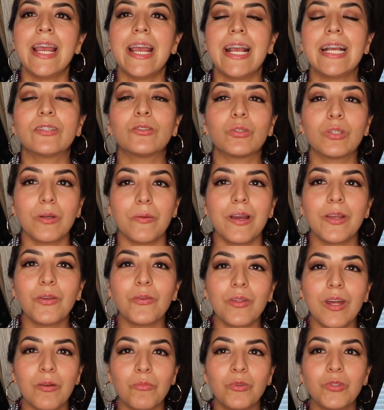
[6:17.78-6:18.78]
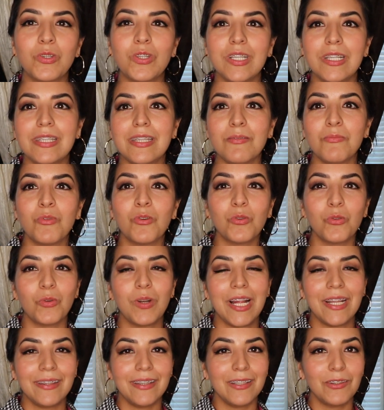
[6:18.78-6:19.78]
Esto te va a ayudar muchísimo
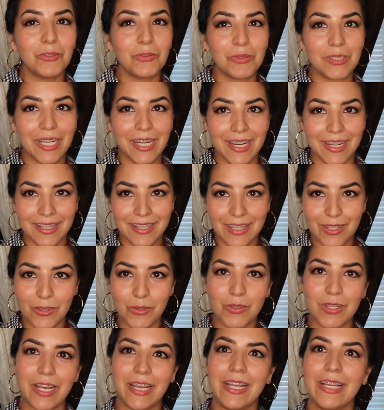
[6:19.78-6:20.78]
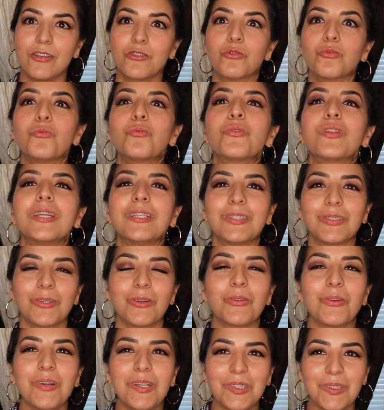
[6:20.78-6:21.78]
durante tus ejercicios a que sudes
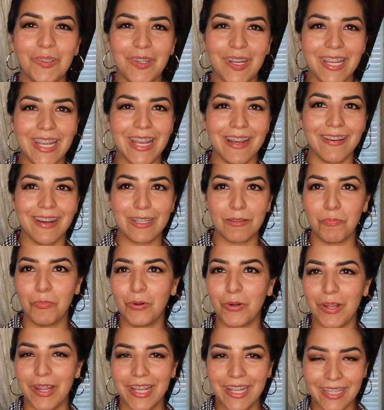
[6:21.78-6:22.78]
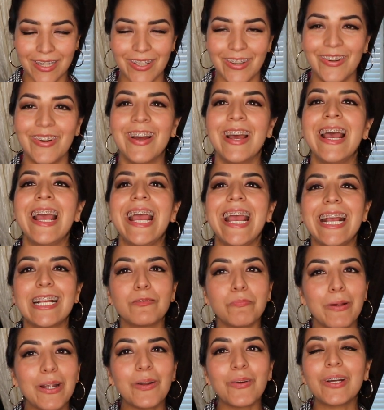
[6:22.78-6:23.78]
todo eso que llevas por dentro.
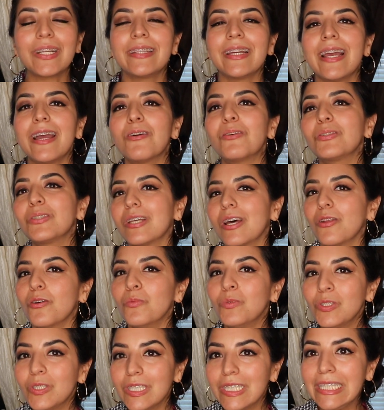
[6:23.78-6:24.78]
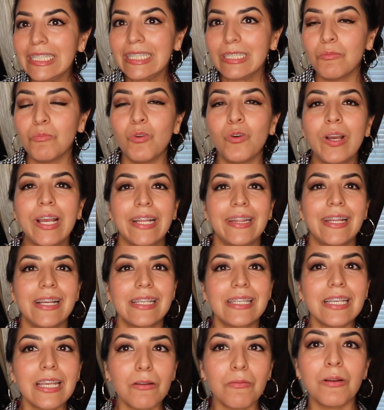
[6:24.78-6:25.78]
Espero que te haya gustado muchísimo, que
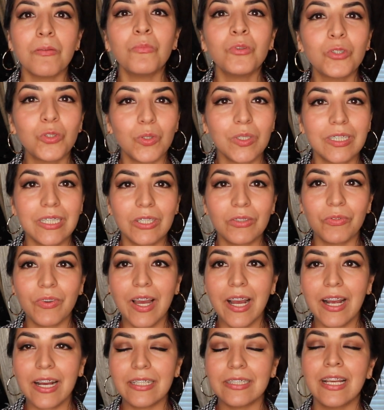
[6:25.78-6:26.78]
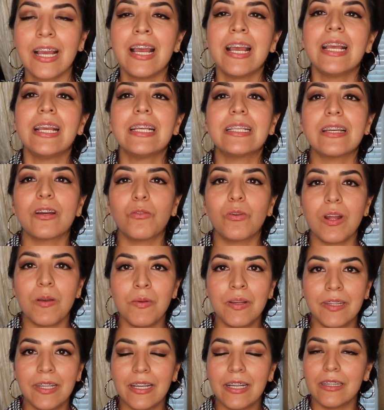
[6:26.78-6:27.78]
te sirvan mucho estas fajas y
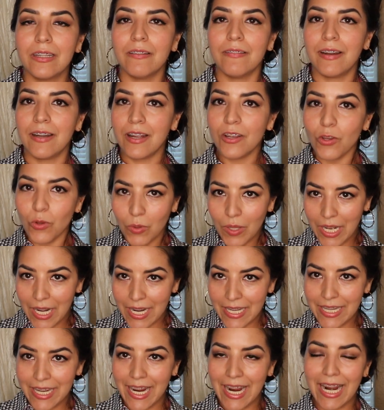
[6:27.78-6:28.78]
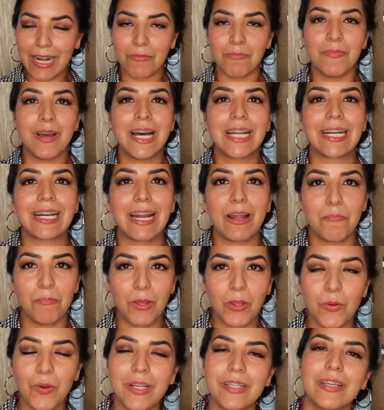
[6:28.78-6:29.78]
seguramente que te van a ayudar a llegar más
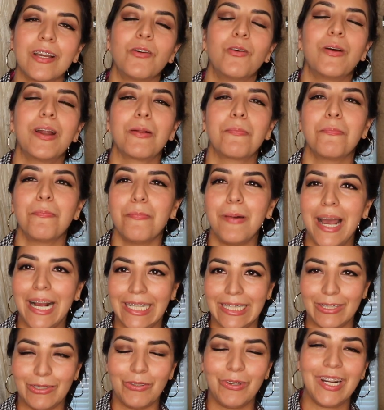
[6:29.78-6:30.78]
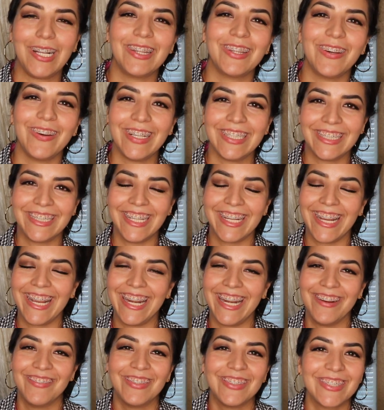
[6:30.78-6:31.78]
rápido a ese cuerpaxo que todas te
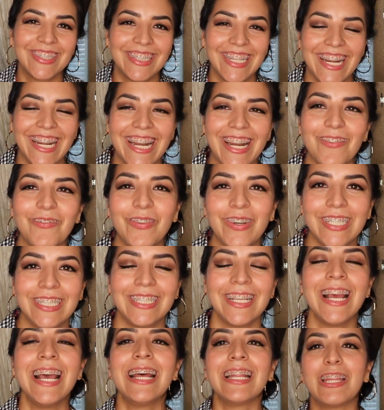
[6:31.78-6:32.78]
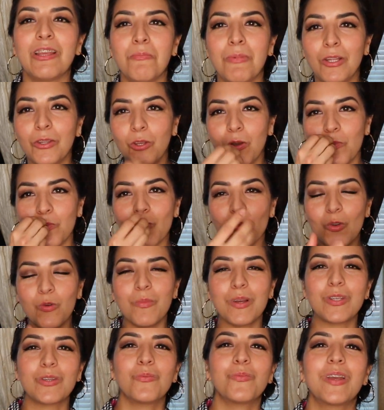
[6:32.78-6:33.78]
queremos tener. Pues te mando un
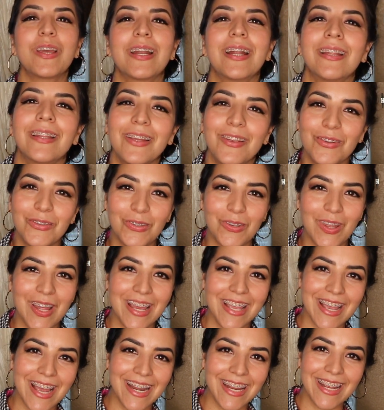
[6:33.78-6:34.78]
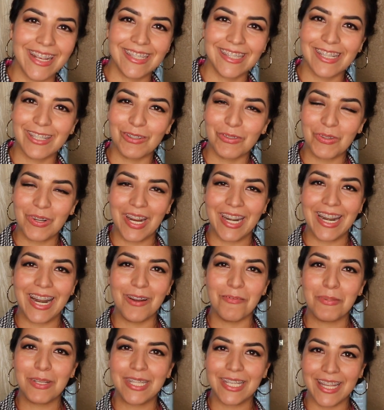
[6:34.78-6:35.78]
beso muy grande. Yo soy Dayan y este es tu
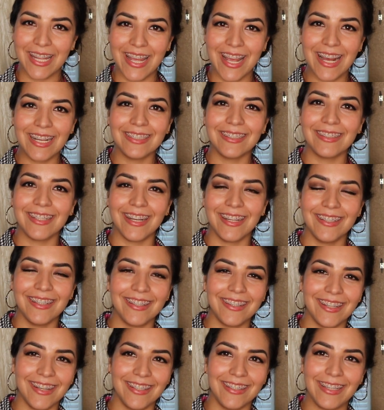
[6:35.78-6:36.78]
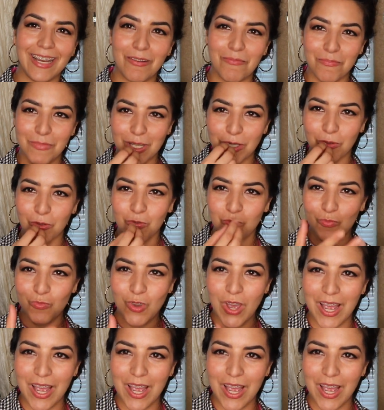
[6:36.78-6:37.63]
canal Mis Ideas 3030. Besos.